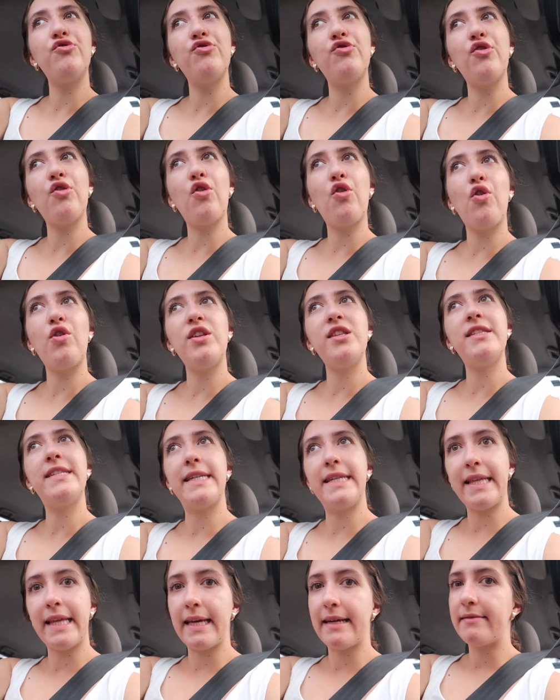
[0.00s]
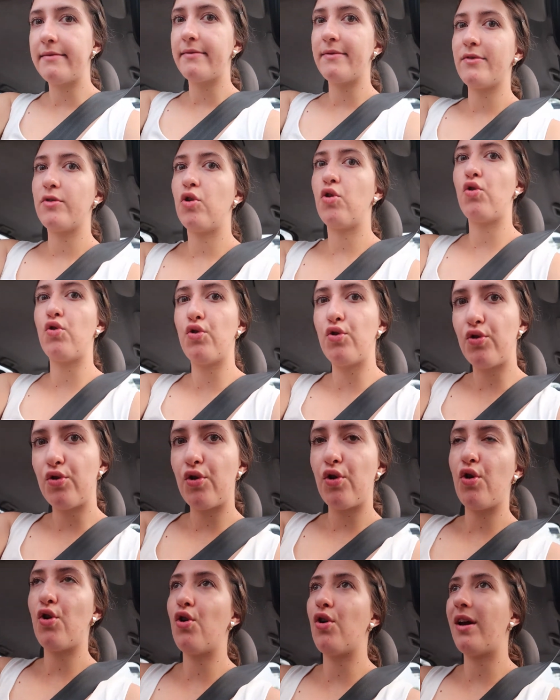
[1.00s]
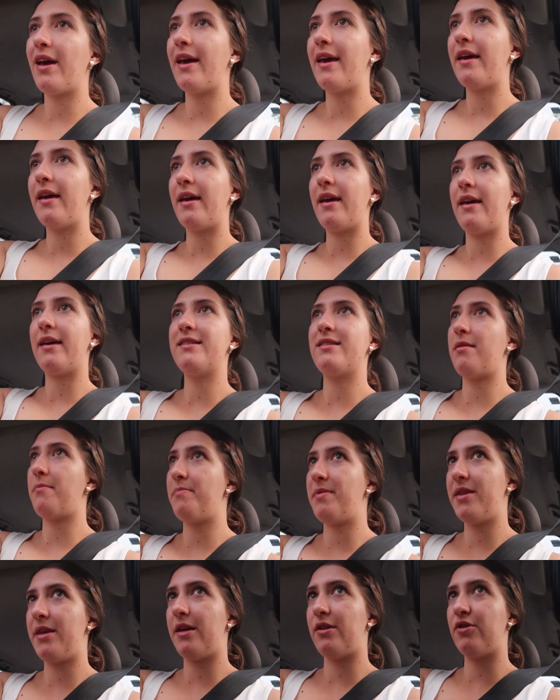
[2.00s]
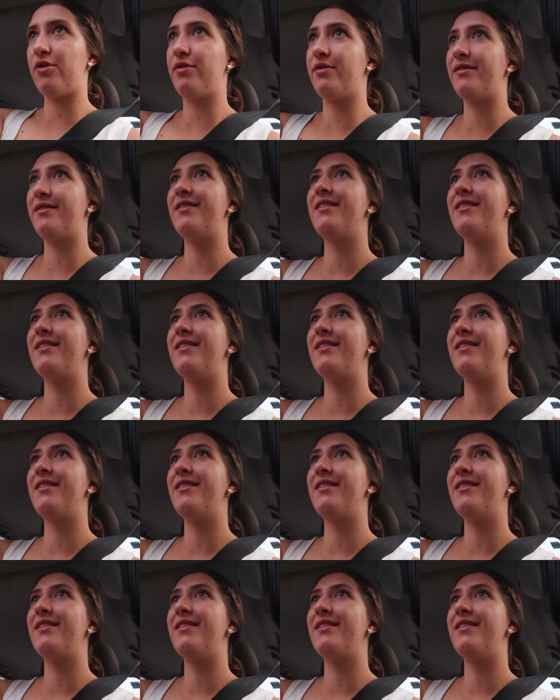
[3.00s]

no coincide con lo que están pidiendo.